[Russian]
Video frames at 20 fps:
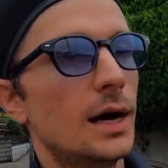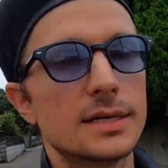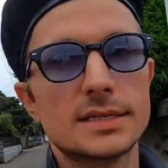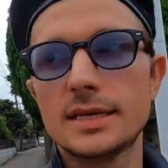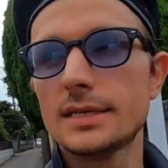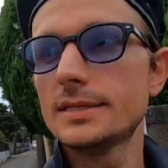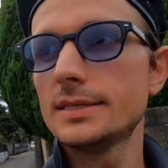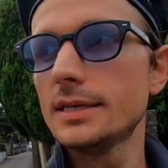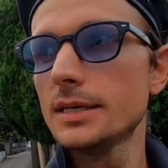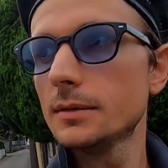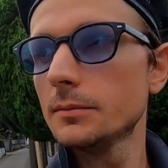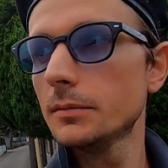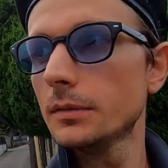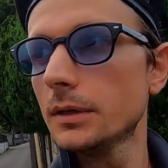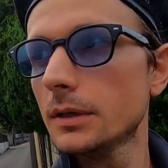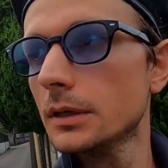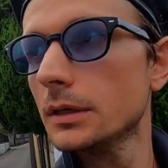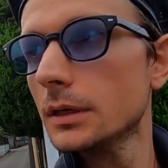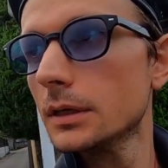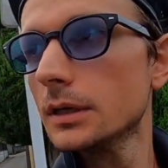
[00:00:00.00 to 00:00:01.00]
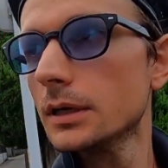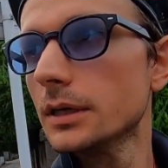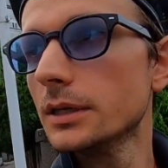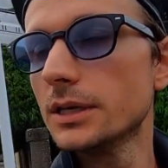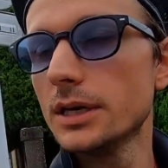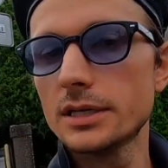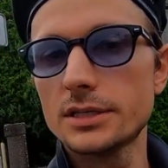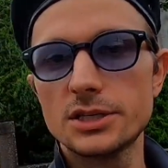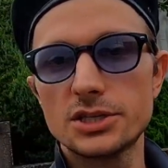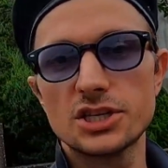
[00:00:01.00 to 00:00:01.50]
а затем
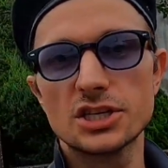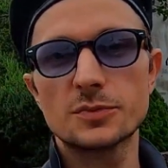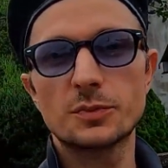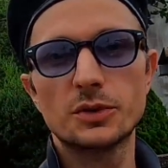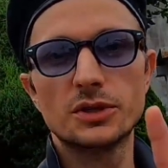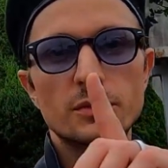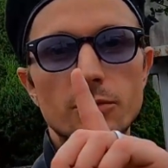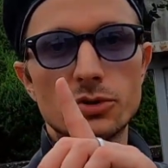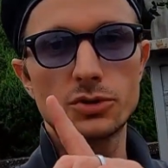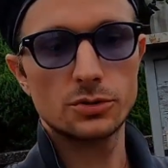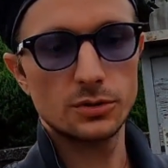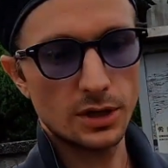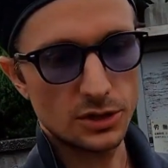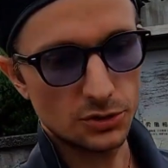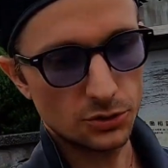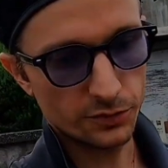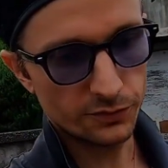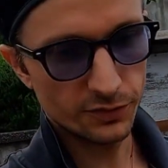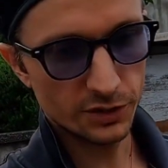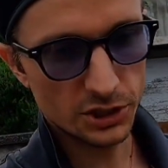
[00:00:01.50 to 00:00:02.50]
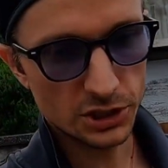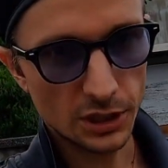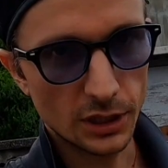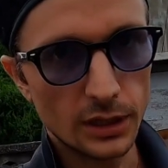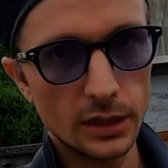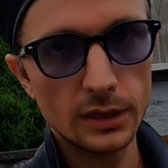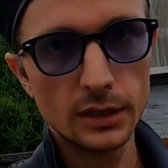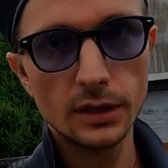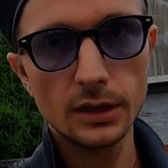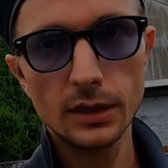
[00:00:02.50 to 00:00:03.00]
я сейчас поднимусь туда чуть
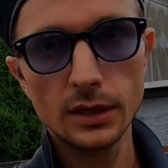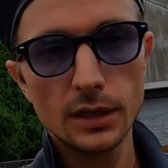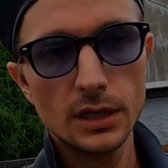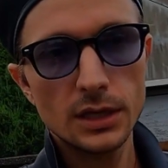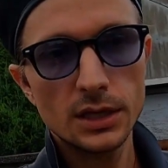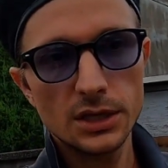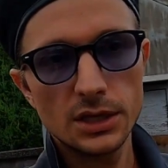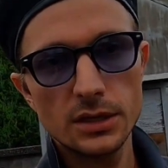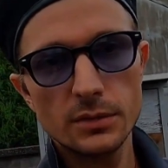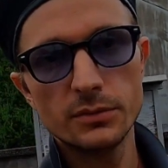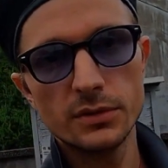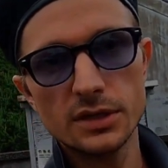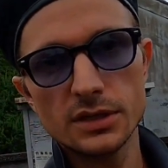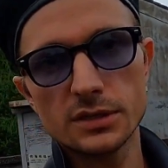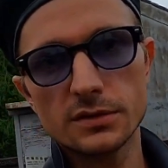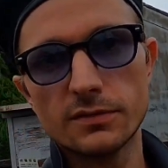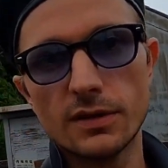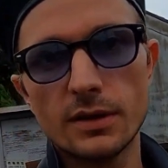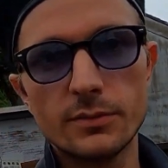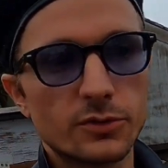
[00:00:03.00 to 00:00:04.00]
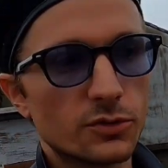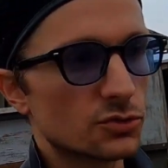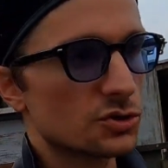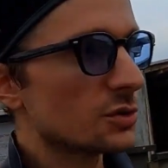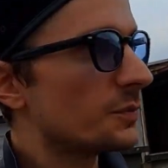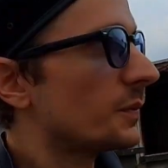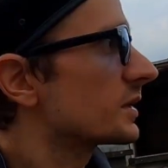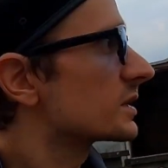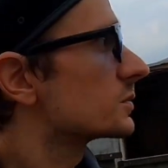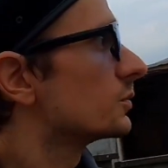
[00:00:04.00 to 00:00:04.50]
выше, и мы с вами
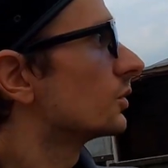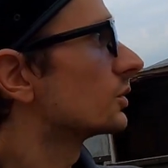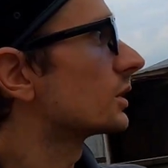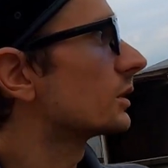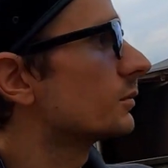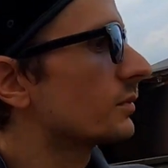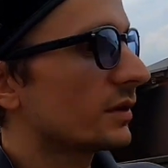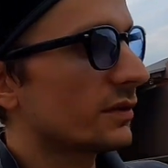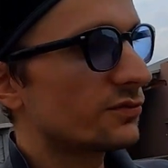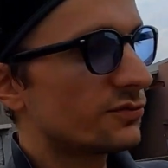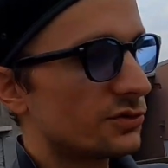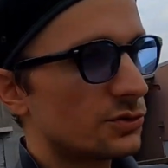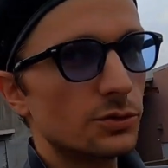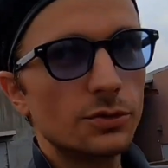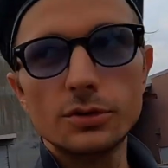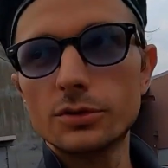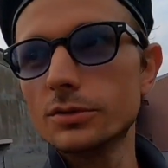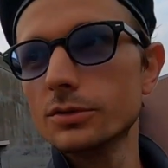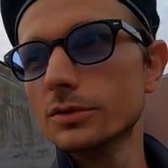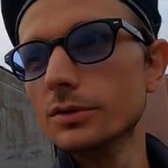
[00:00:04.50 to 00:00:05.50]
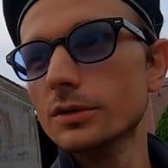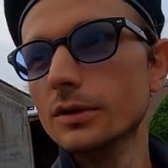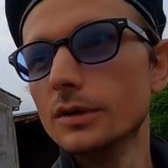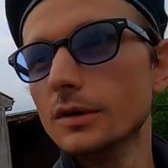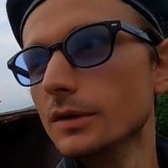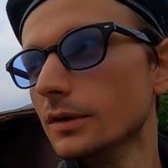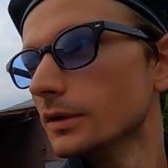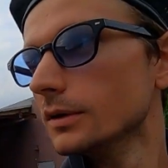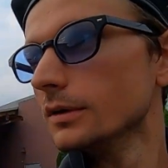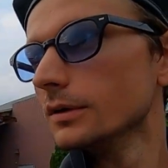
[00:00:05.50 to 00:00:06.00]
уже посмотрим на всю эту,
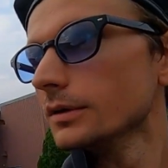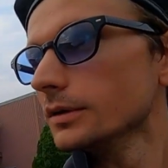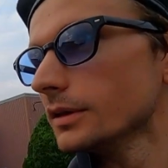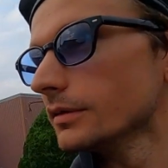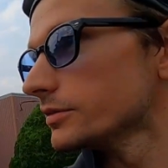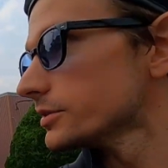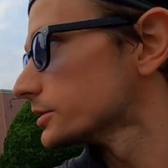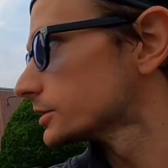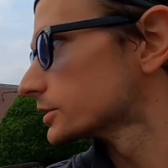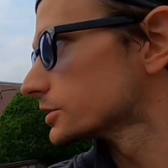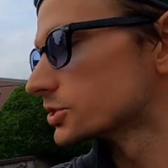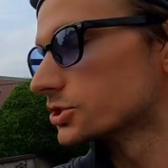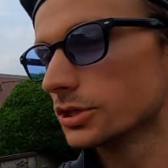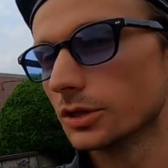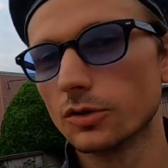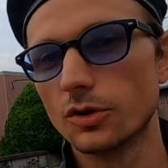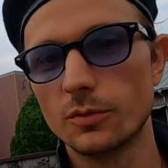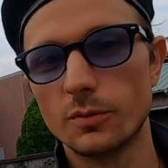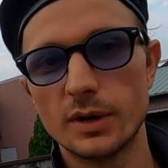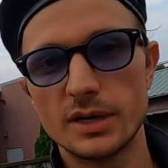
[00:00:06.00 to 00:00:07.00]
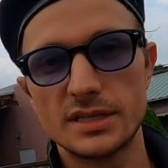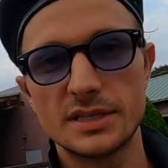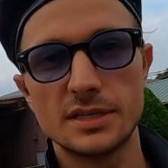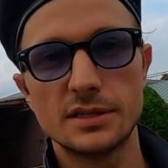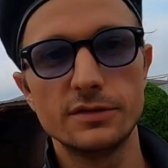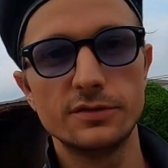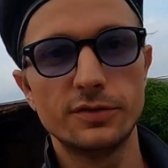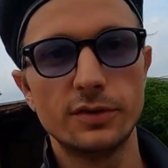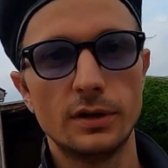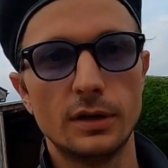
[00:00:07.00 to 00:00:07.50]
на весь этот жилой
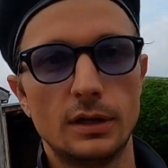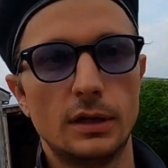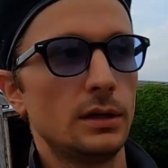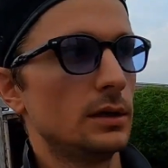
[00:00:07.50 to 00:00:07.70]
массив